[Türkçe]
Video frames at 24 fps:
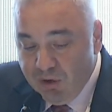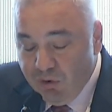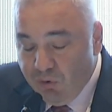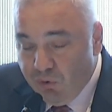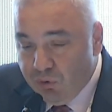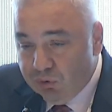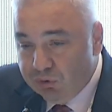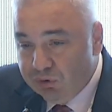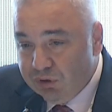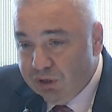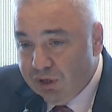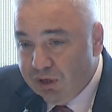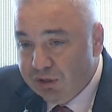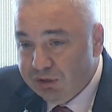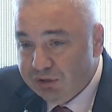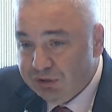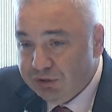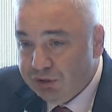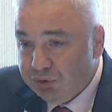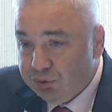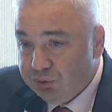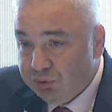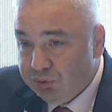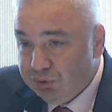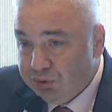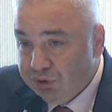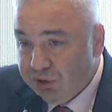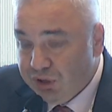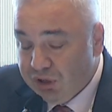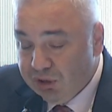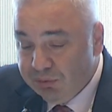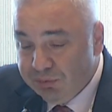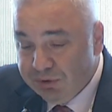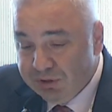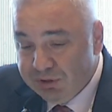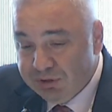Onun haricinde Suudi
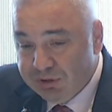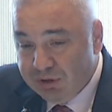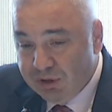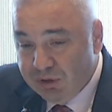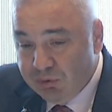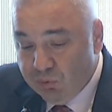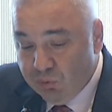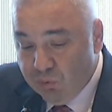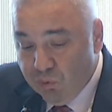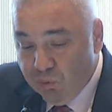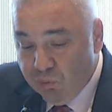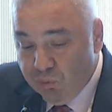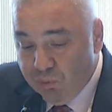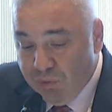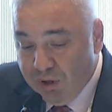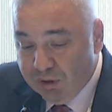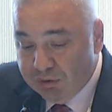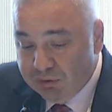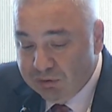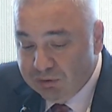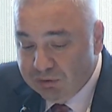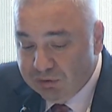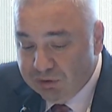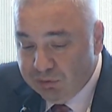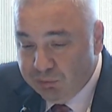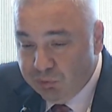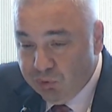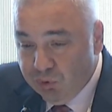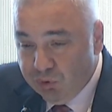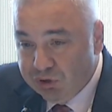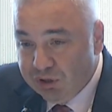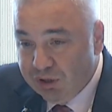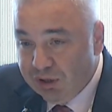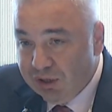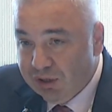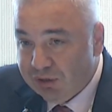Arabistan, Umman gibi
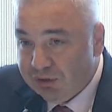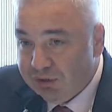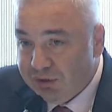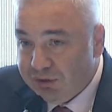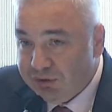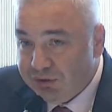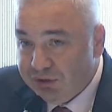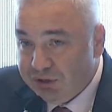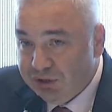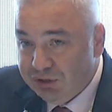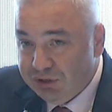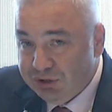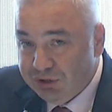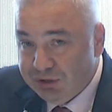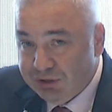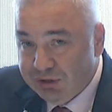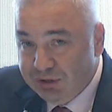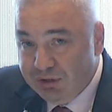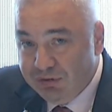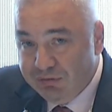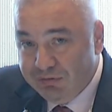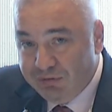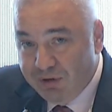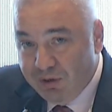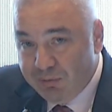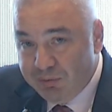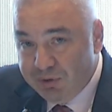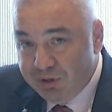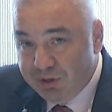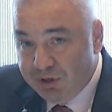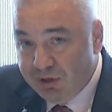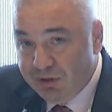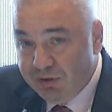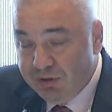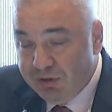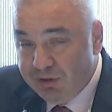ülkelerde çeşitli
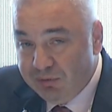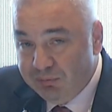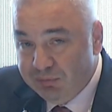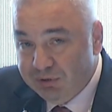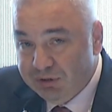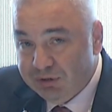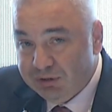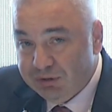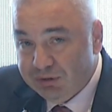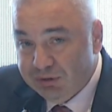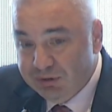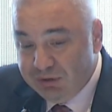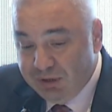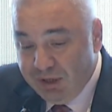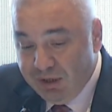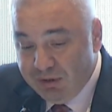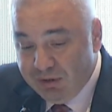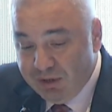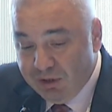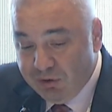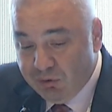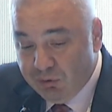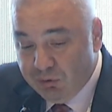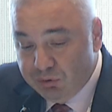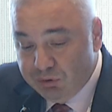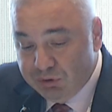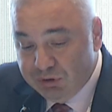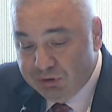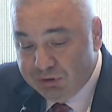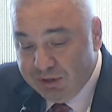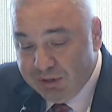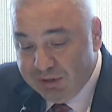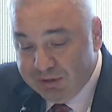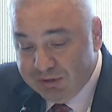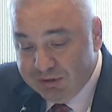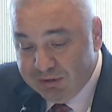fabrikalarımız, e, entegre
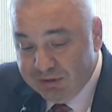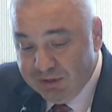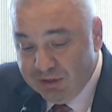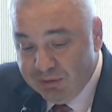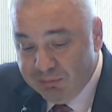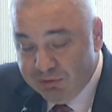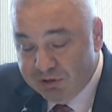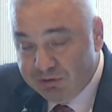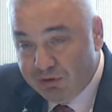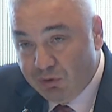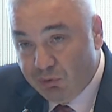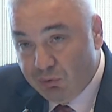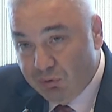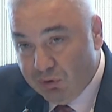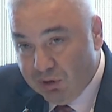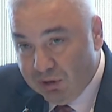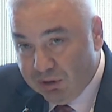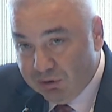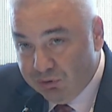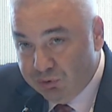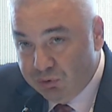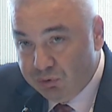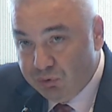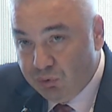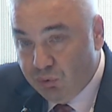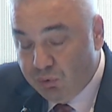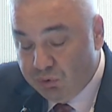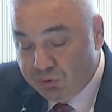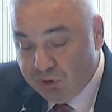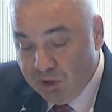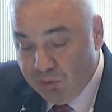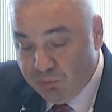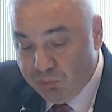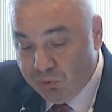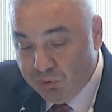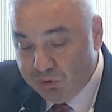tesislerimiz var. Oralarda çünkü
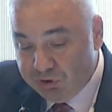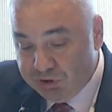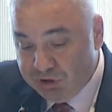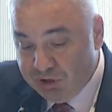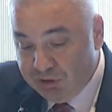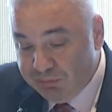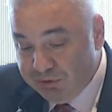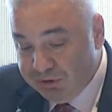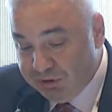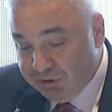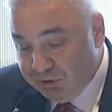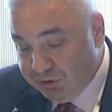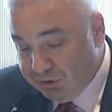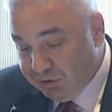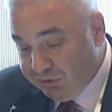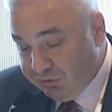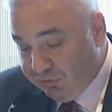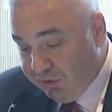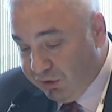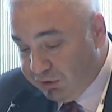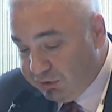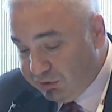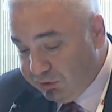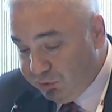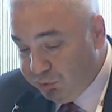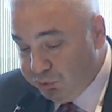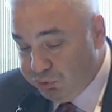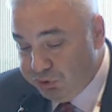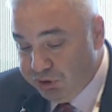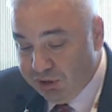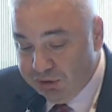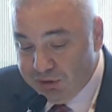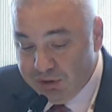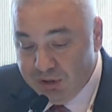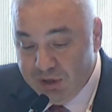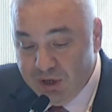ortak projelerimiz var
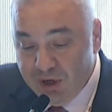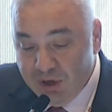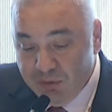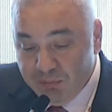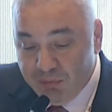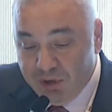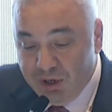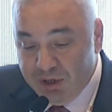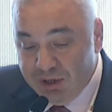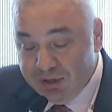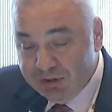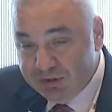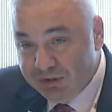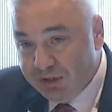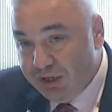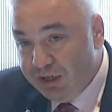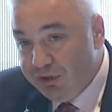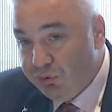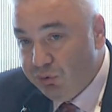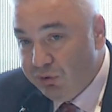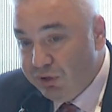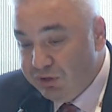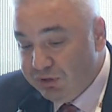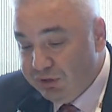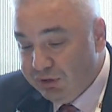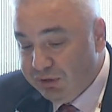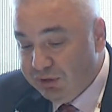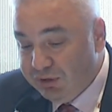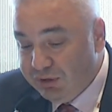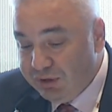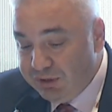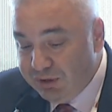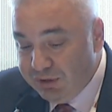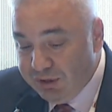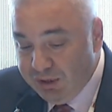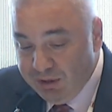yürüyen. Malezya, Endonezya'da
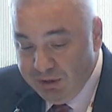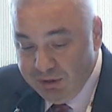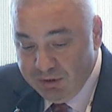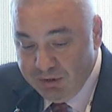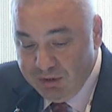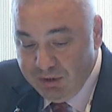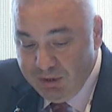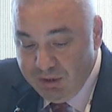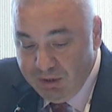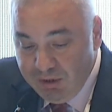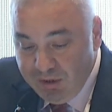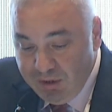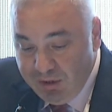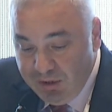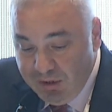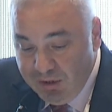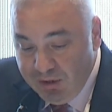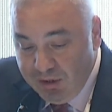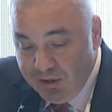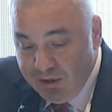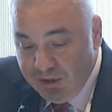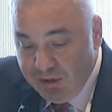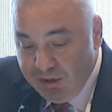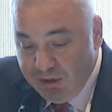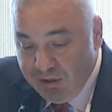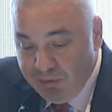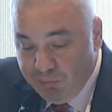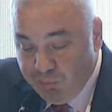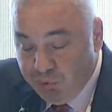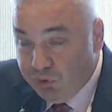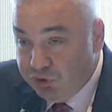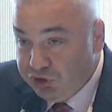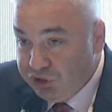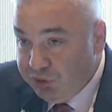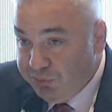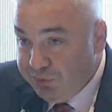da yine e,
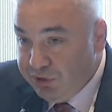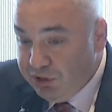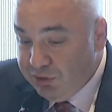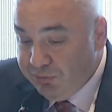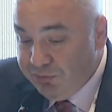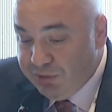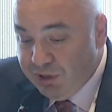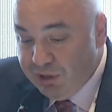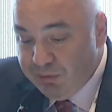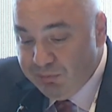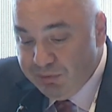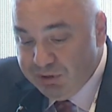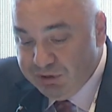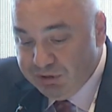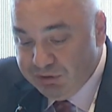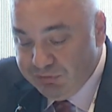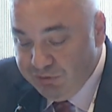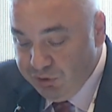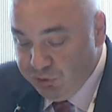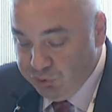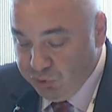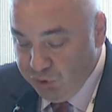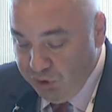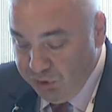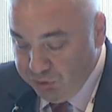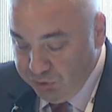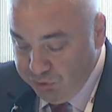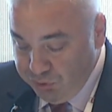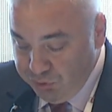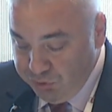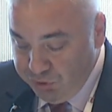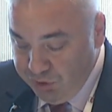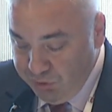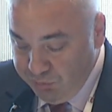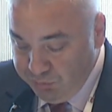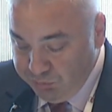proje birimlerimiz ve şu anda
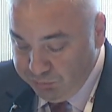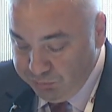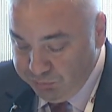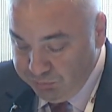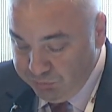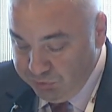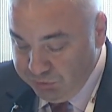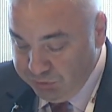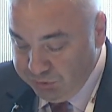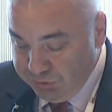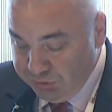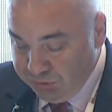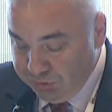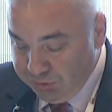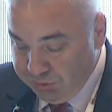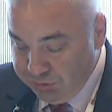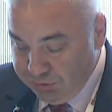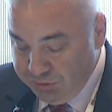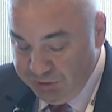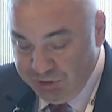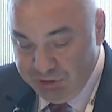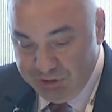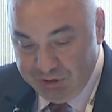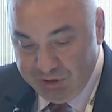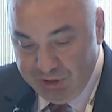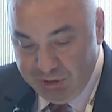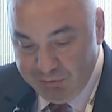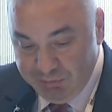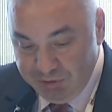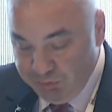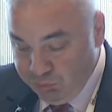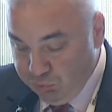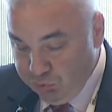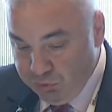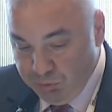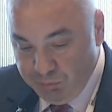yürüyen e,
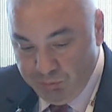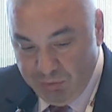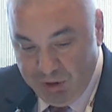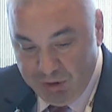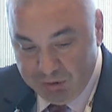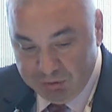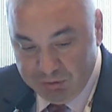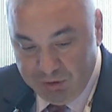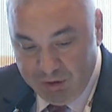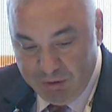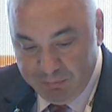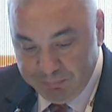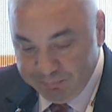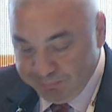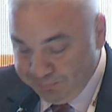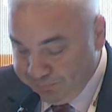işlerimiz bulunmakta.